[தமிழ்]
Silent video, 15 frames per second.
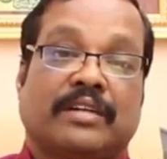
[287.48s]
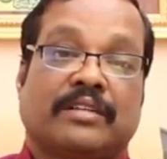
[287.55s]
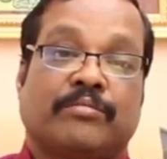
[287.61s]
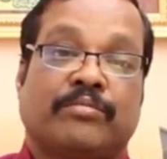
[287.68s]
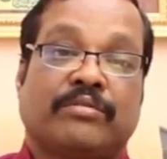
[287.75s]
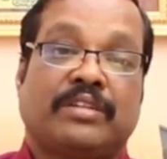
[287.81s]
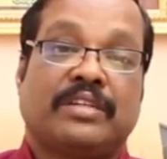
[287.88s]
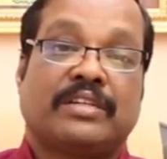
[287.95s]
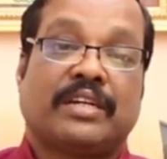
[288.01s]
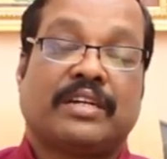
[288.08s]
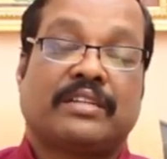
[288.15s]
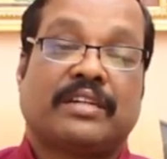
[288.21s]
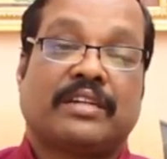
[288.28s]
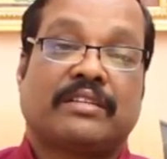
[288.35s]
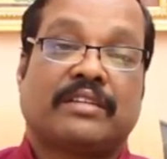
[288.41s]
அந்த
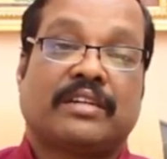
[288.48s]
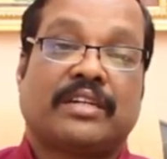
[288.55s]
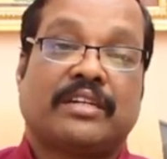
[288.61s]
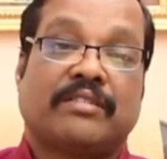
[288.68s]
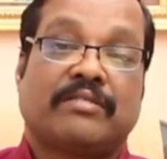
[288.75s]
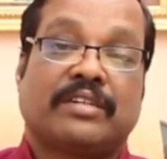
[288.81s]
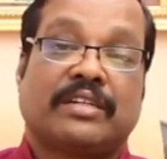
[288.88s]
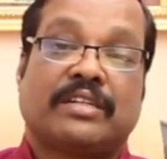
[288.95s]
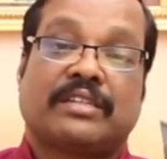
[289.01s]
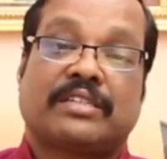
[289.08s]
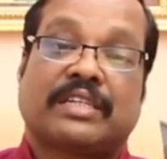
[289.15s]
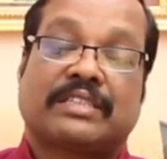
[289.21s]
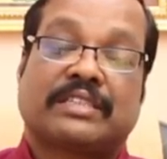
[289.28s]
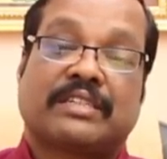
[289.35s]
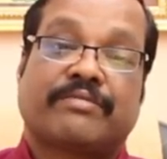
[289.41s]
புத்திசாலித்தனத்தினால இவர் நல்ல
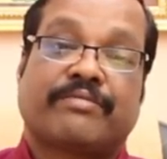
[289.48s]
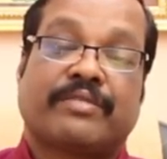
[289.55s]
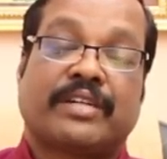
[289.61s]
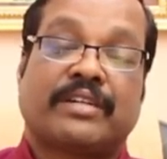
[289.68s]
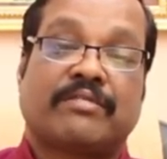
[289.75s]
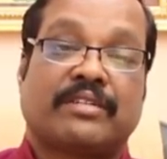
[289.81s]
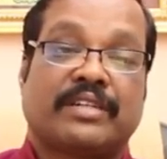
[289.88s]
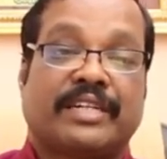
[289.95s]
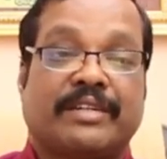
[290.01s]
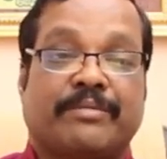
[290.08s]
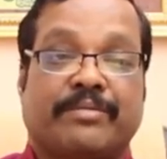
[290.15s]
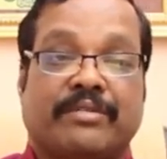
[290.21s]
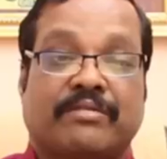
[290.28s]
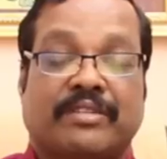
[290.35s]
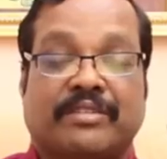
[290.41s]
சக்சஸ்ஃபுல்லான ஒரு
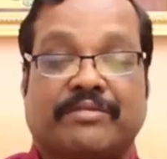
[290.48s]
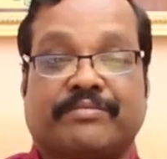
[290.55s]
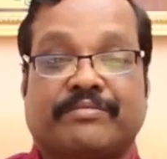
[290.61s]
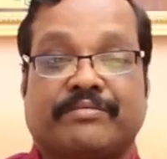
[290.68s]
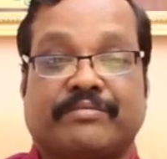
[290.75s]
நிலையை பெறுவார்